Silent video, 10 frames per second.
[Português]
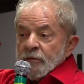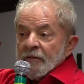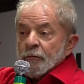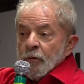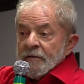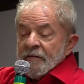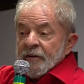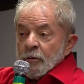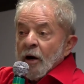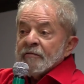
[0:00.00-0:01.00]
das coisas
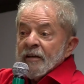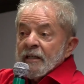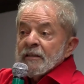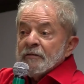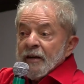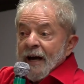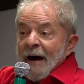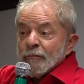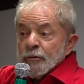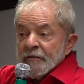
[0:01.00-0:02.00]
que nós
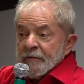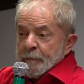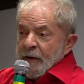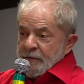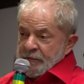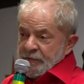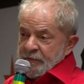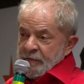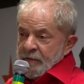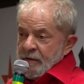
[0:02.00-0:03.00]
significavam nesse
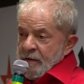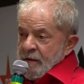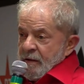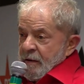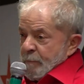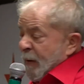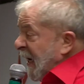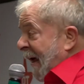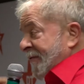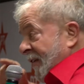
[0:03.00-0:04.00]
país,
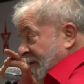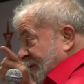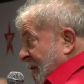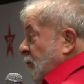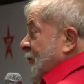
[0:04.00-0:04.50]
pela ascensão